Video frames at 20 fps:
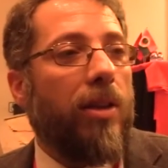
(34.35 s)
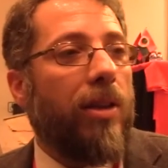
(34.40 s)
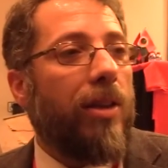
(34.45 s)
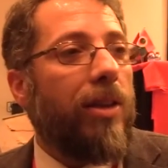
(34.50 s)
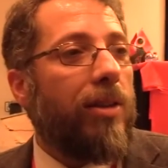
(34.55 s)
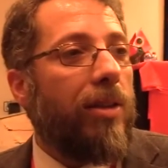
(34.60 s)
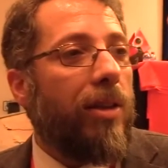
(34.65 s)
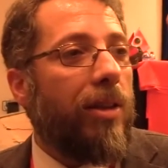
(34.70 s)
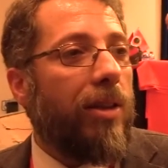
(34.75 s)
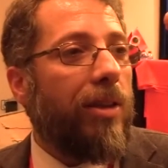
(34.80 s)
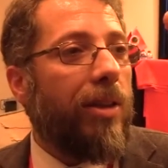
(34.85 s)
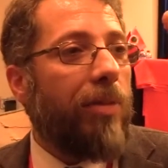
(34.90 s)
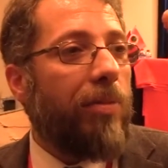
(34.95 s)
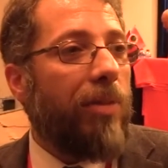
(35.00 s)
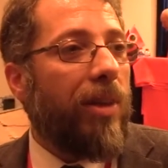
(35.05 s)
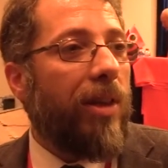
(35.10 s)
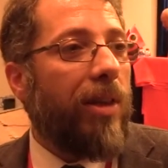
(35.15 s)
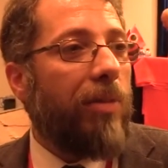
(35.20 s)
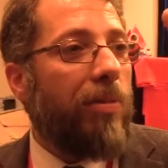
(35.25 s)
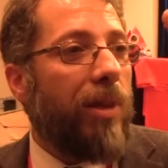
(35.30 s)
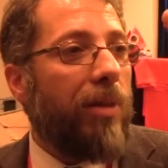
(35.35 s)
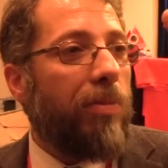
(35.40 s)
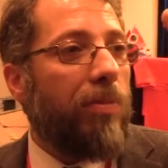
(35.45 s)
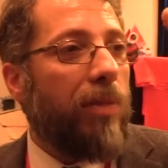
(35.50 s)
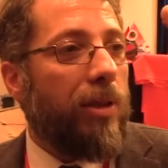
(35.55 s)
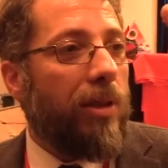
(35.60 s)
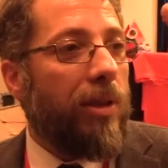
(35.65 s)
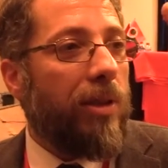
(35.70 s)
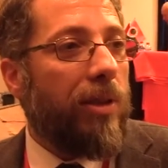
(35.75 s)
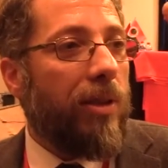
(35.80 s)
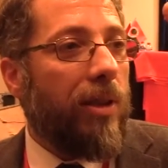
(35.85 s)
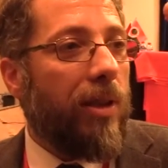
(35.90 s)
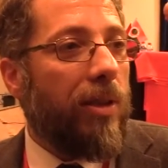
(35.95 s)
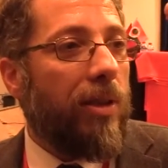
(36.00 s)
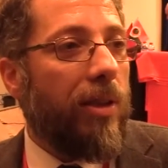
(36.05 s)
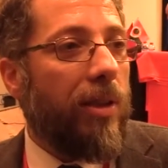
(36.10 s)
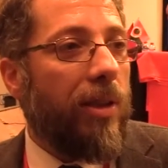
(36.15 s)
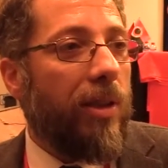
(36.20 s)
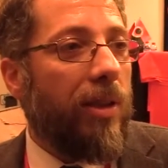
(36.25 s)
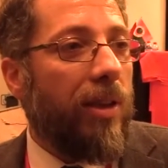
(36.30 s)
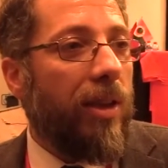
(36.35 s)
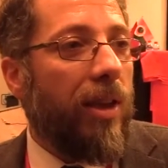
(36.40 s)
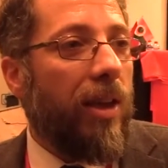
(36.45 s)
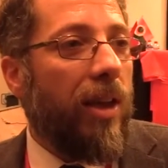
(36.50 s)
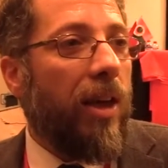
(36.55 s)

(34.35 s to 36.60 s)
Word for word: İngiltere'de beraber maç izledik.